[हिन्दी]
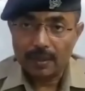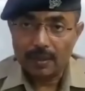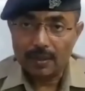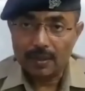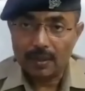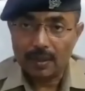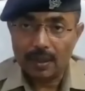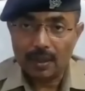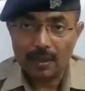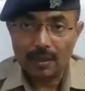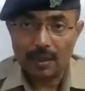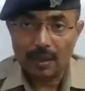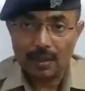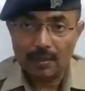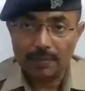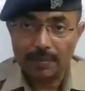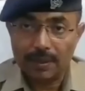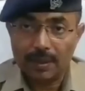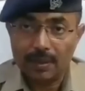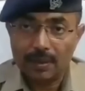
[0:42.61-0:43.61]
इसके
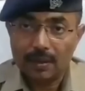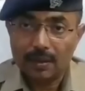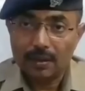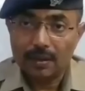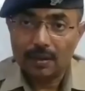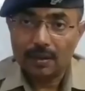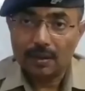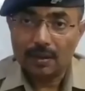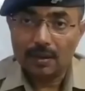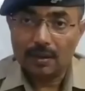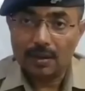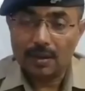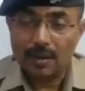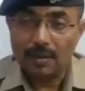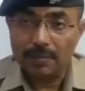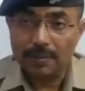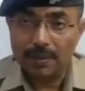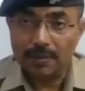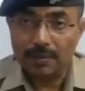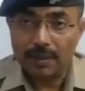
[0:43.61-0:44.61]
आधार पे
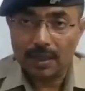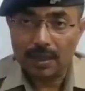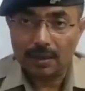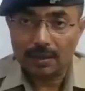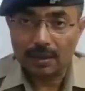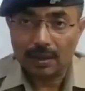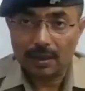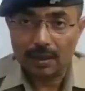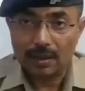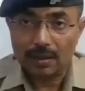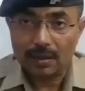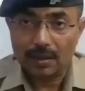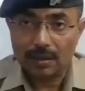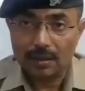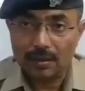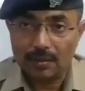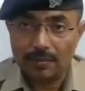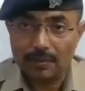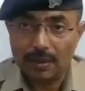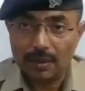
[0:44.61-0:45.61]
सिपरी बाजार थाना
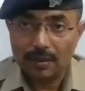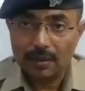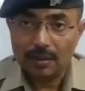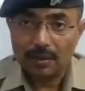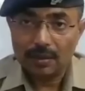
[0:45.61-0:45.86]
क्षेत्र में